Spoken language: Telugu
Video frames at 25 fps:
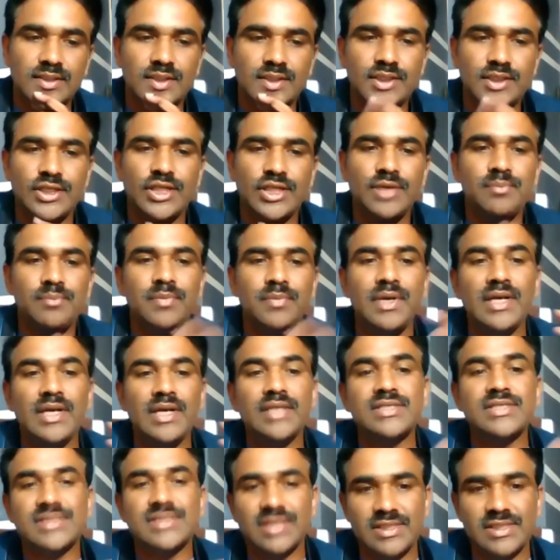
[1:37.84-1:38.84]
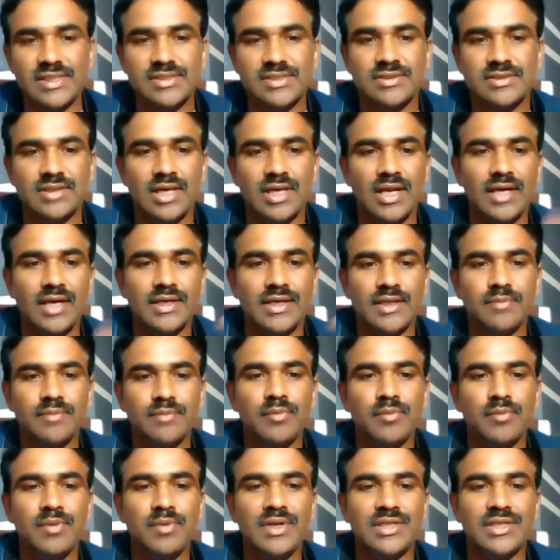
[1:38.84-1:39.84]
టీమ్ బిల్డింగ్ స్కిల్స్ ఎలా టీమ్
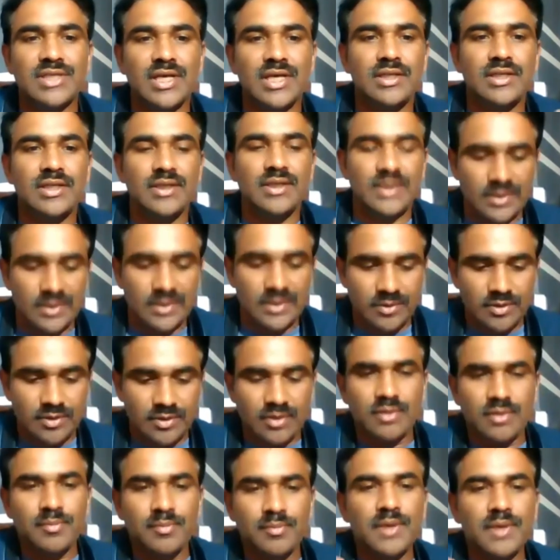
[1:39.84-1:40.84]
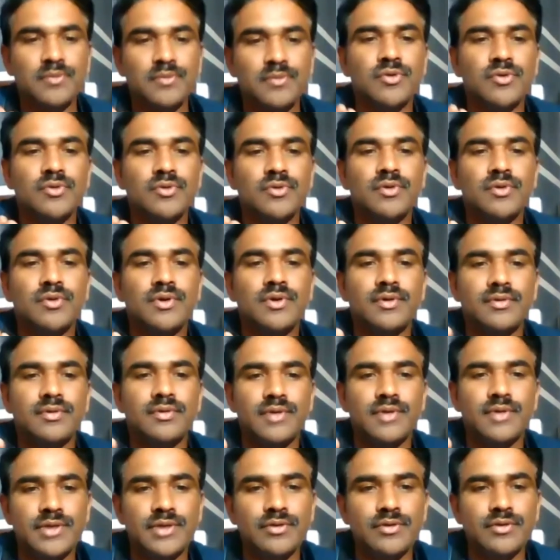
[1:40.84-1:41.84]
ని బిల్డ్ చేయాలి మనము
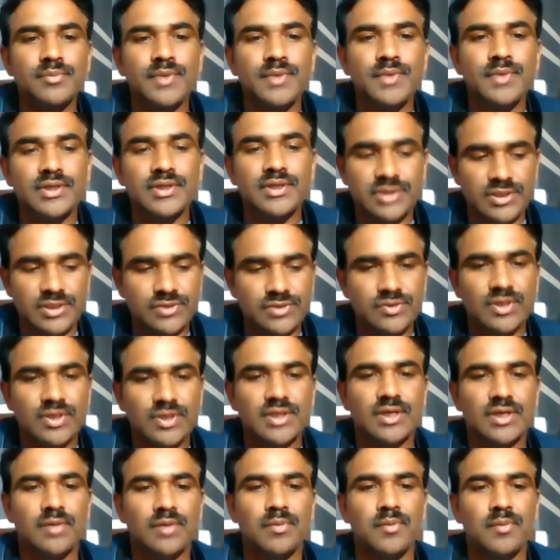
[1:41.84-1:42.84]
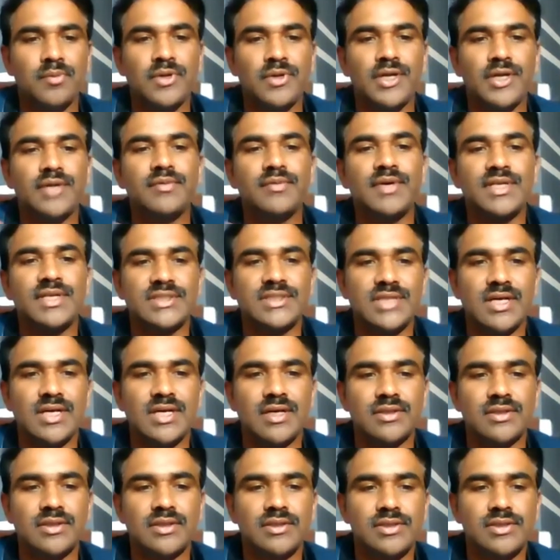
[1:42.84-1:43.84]
రిక్రూట్మెంట్ చేస్తున్న క్రమంలో ఎటువంటి
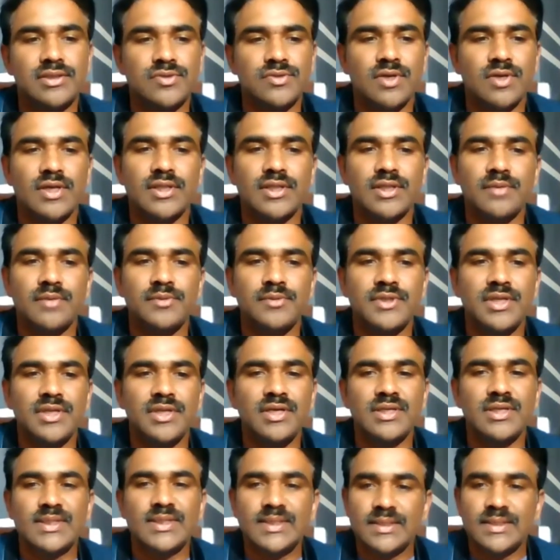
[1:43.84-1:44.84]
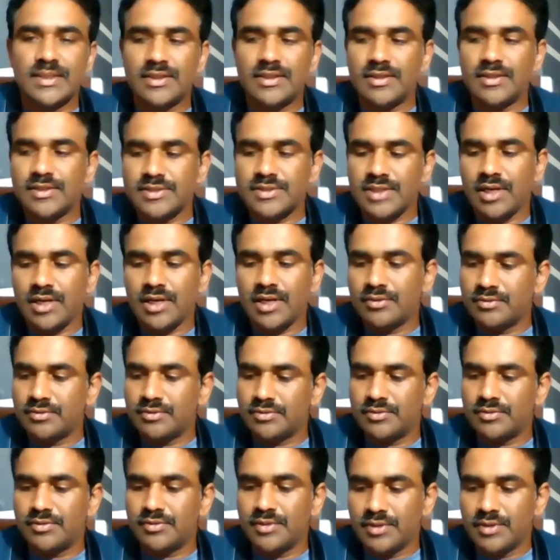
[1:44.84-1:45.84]
జాగ్రత్తలు తీసుకోవాలనే దాని మీద సారు
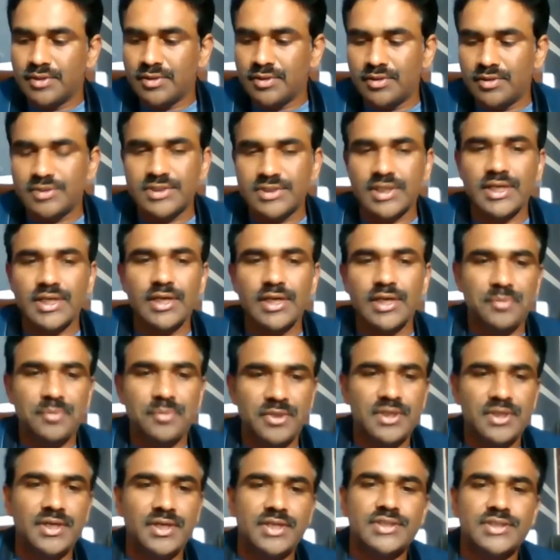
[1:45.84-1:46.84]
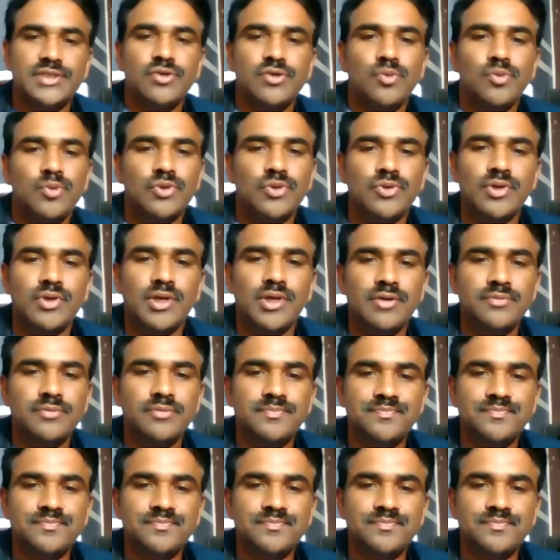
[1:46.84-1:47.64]
చక్కటి ప్రజెంటేషన్ ఇవ్వబోతున్నారు